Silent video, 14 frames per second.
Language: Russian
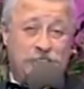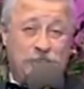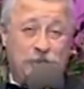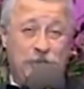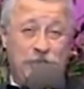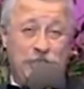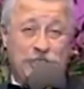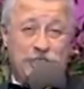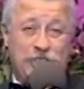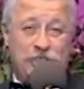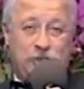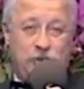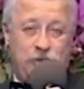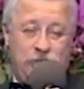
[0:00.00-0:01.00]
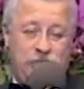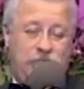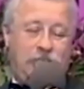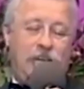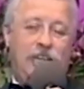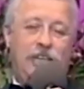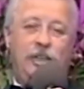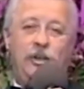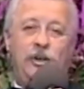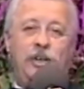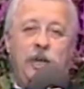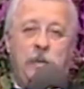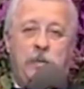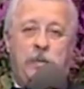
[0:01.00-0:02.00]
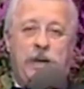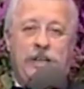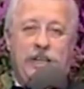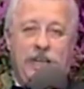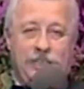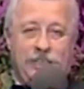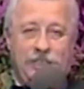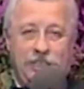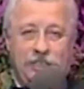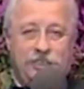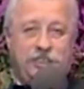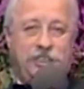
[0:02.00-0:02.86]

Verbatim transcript: я вам хочу сказать. Стали писать Якубовичу в